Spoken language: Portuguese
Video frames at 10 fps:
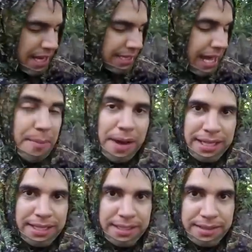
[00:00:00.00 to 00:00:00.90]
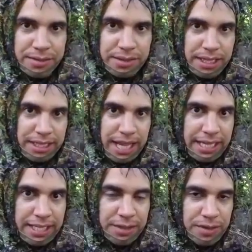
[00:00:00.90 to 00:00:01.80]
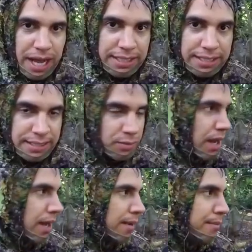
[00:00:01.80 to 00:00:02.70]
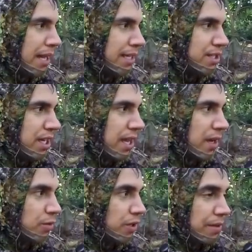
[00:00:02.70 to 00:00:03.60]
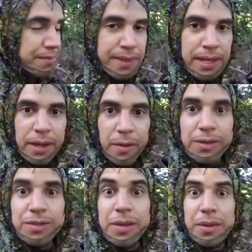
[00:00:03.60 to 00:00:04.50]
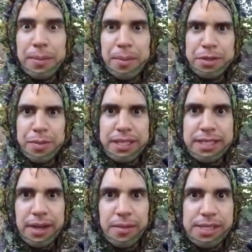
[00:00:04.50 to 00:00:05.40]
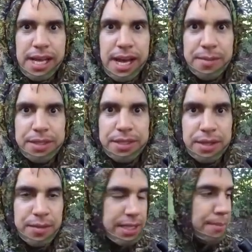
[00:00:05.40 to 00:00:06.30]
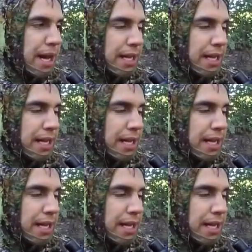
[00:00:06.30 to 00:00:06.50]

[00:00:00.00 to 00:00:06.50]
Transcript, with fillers: ela tá armada. Ela tá aqui com gás, com a balinha já na agulha. Quanto tempo ela pode passar com essa arma, com essa